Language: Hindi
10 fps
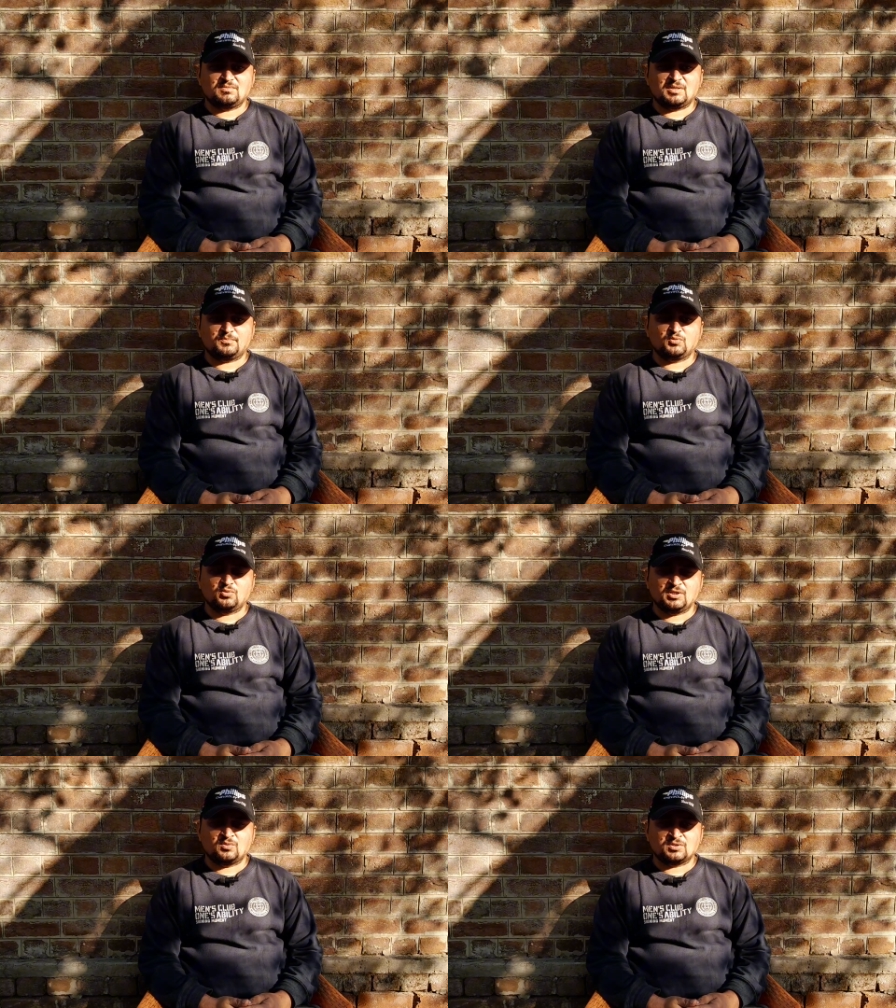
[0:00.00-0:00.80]
मैं
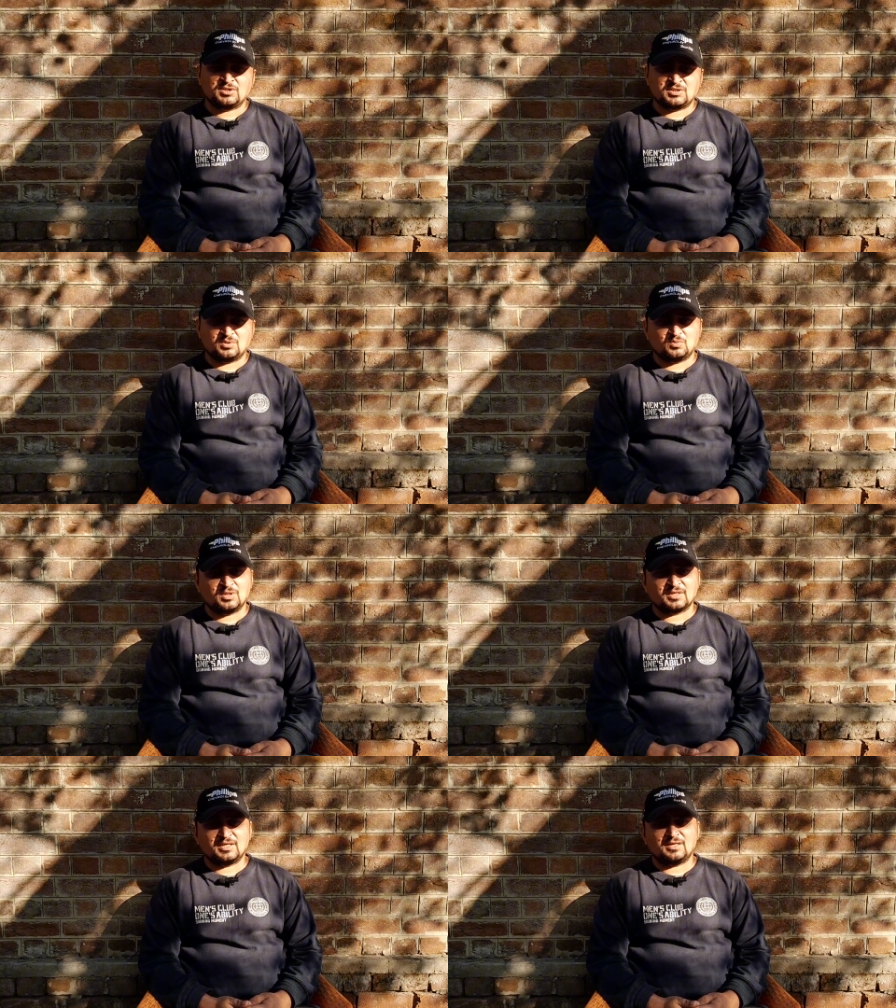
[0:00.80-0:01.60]
पूरी कोशिश
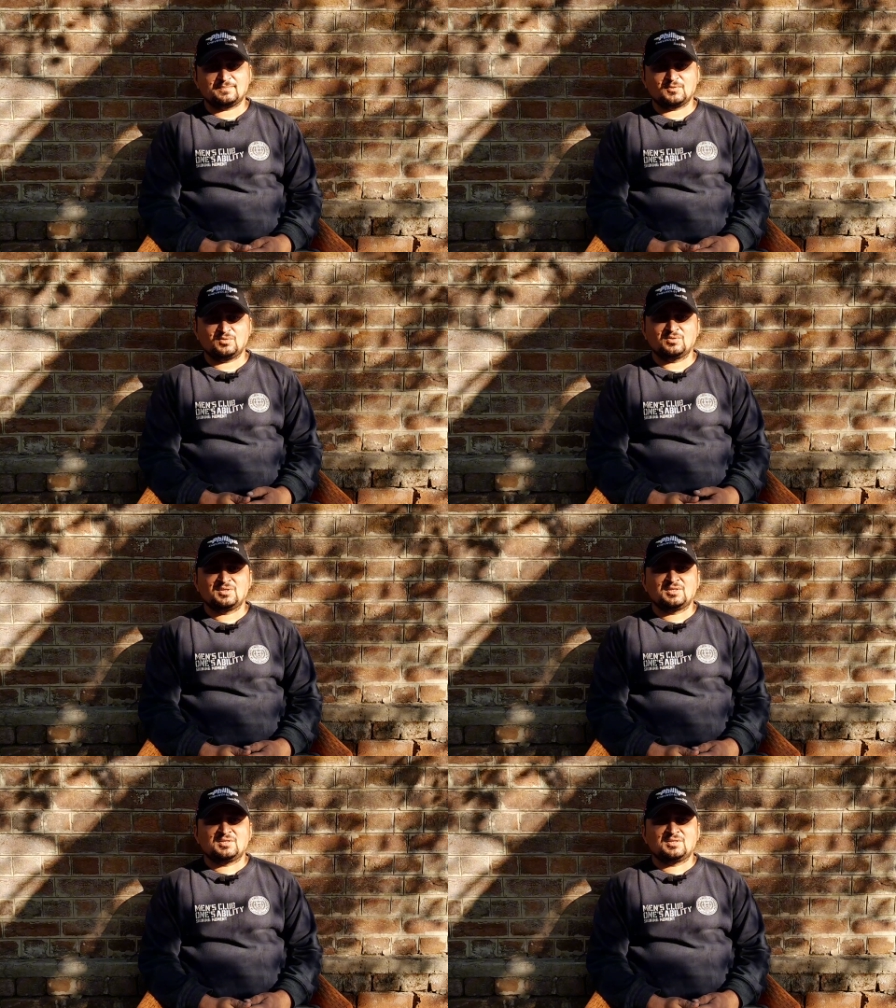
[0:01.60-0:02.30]
करूँगा कि आपको